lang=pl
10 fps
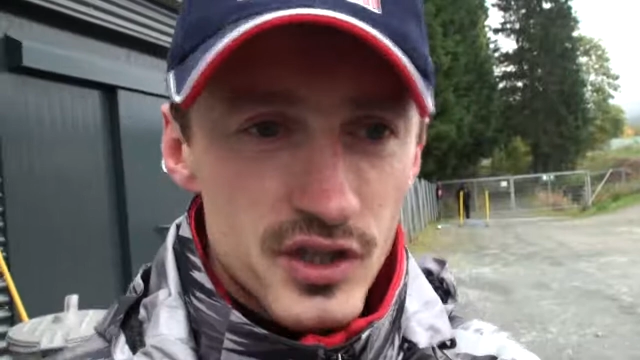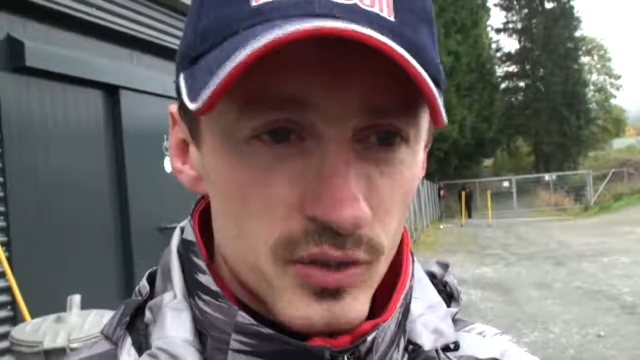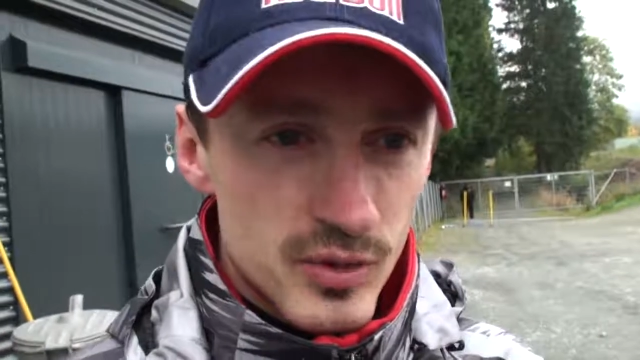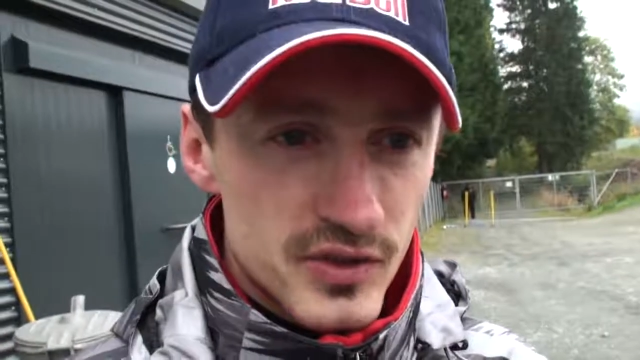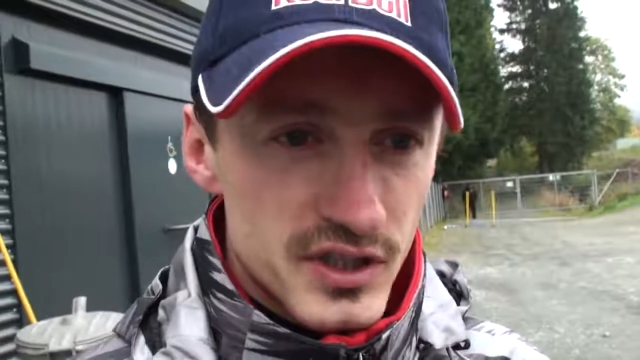
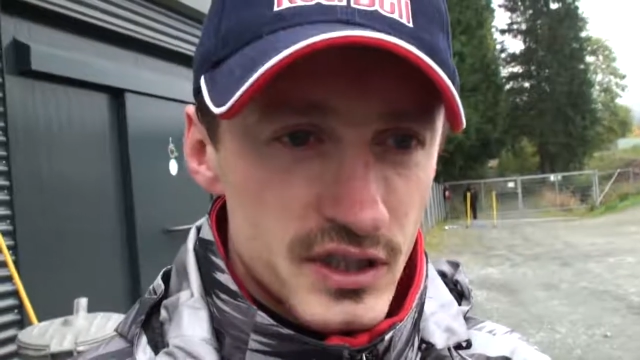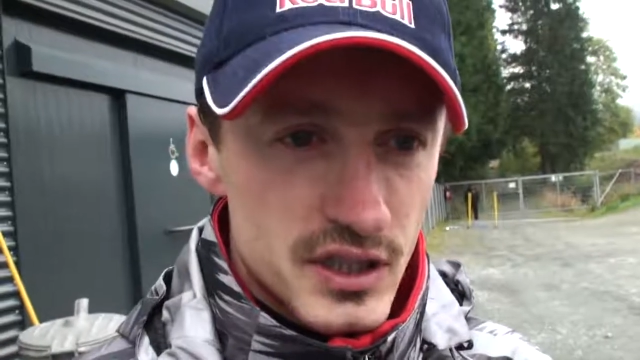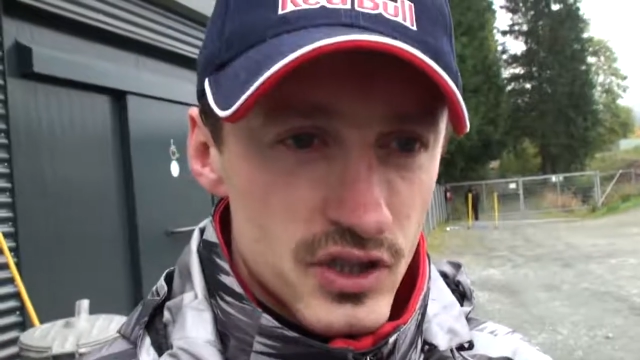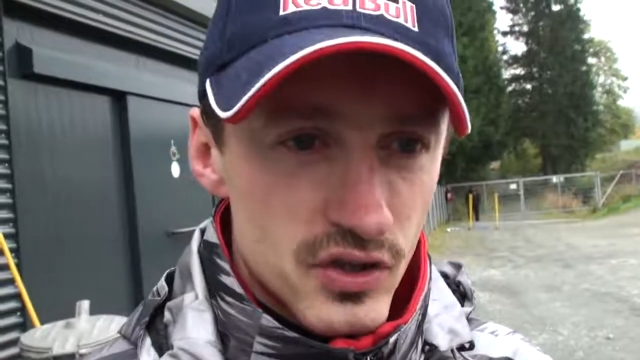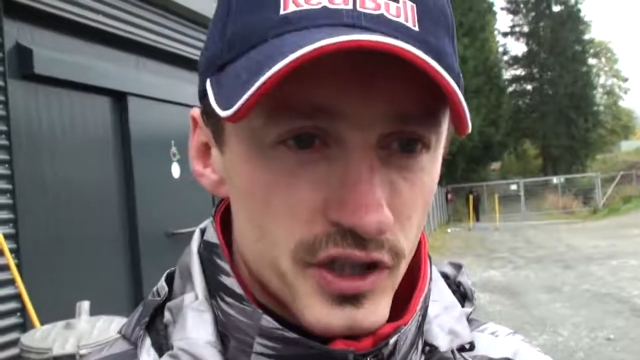no bo w
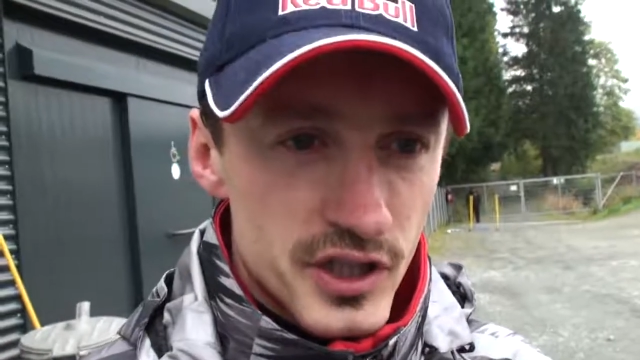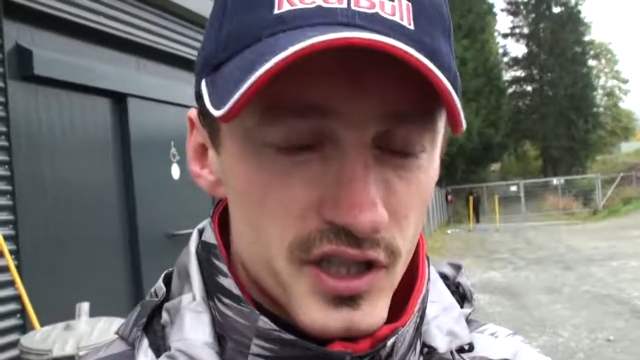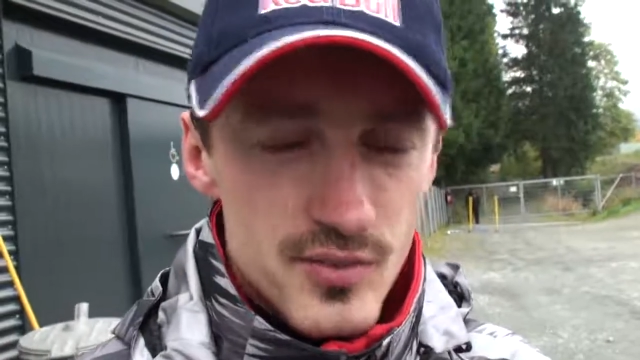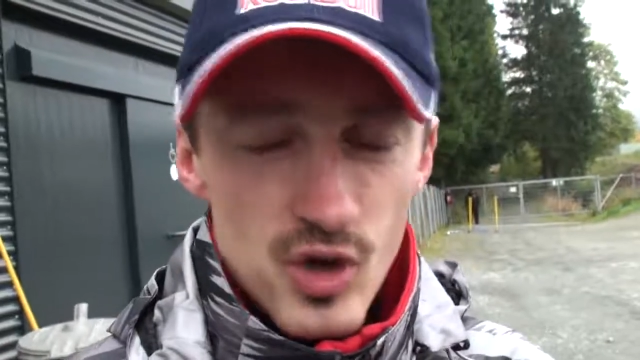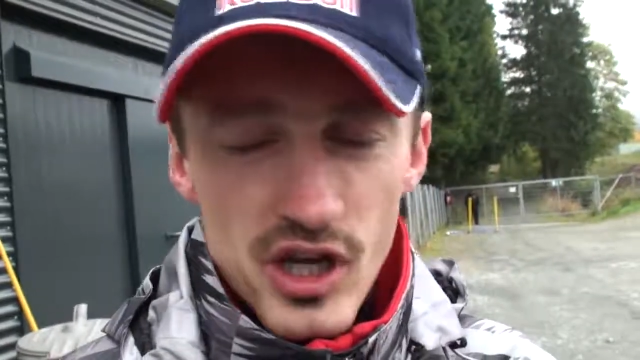zasadzie to nie
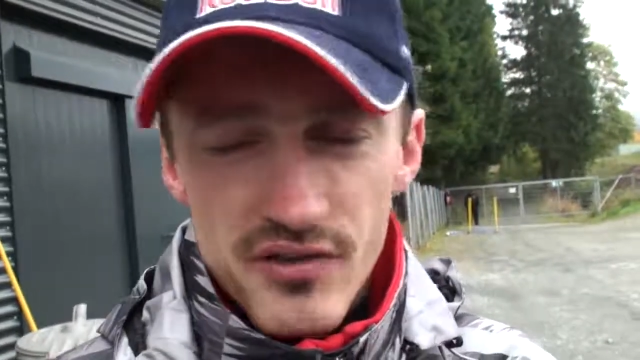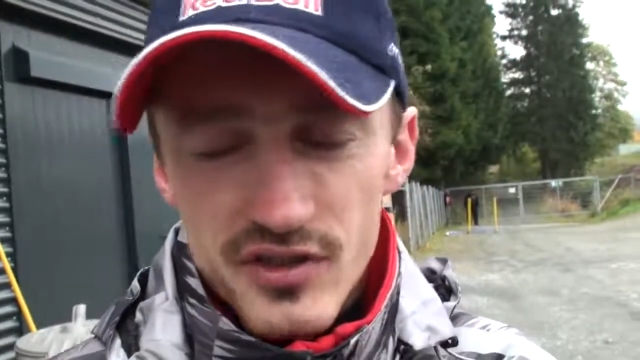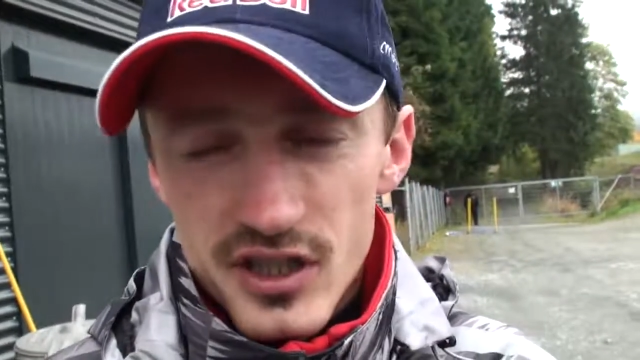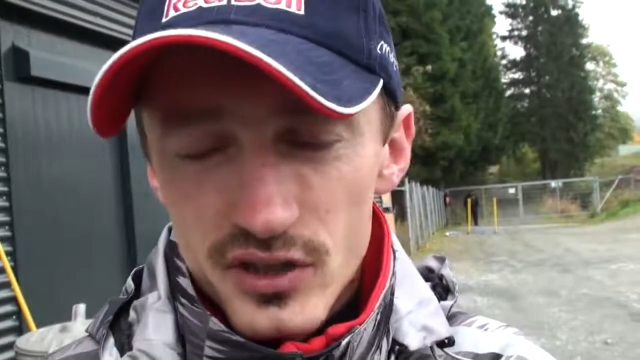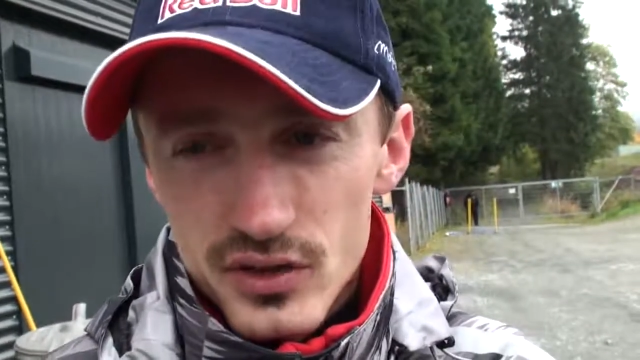jest moja
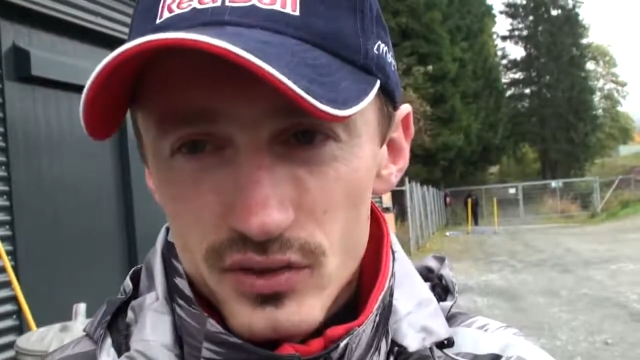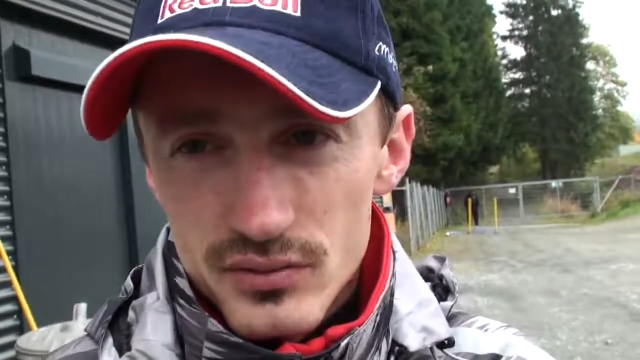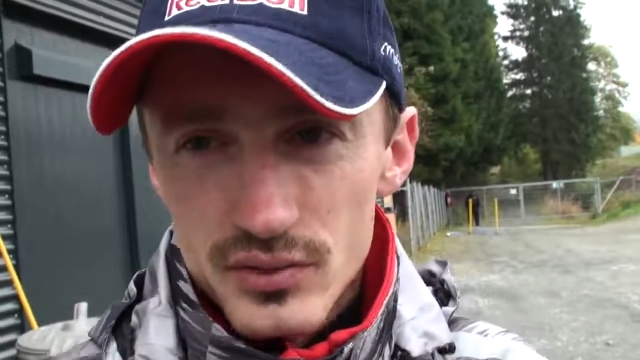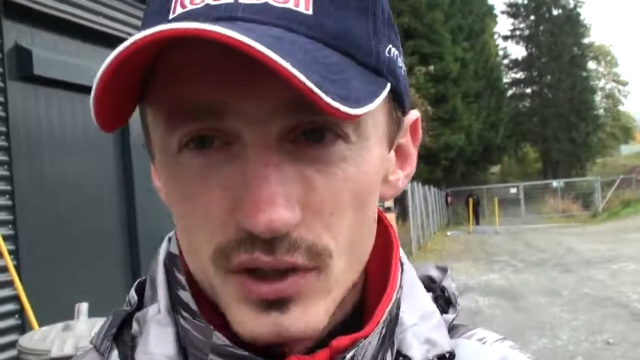wina, no.